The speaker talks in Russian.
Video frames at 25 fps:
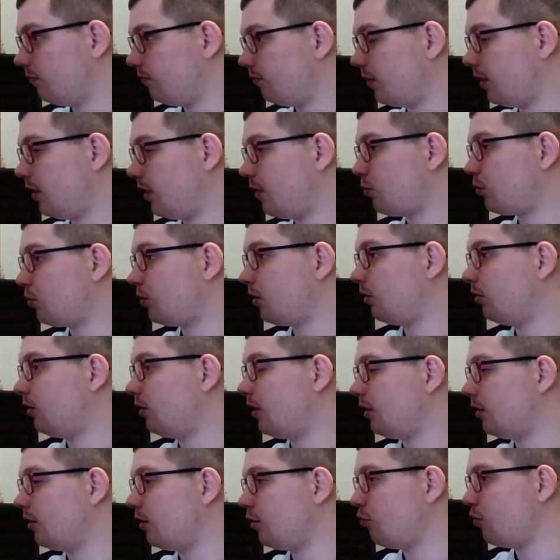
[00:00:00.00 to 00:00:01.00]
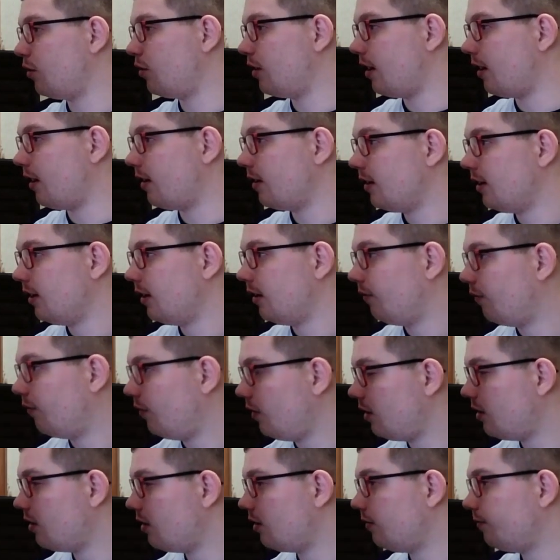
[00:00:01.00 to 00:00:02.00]
Потому что данный руль я
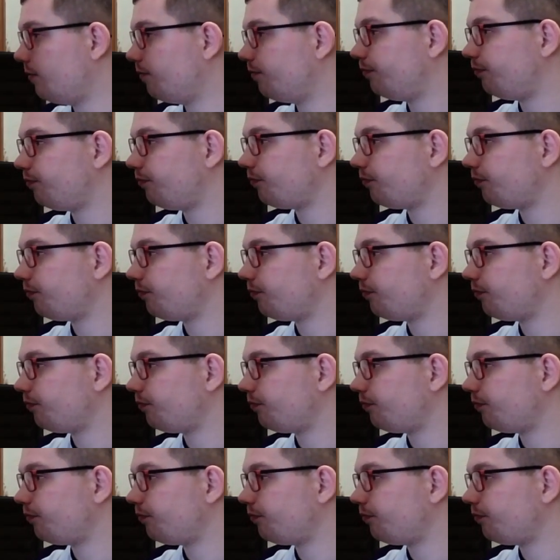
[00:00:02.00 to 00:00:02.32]
видел,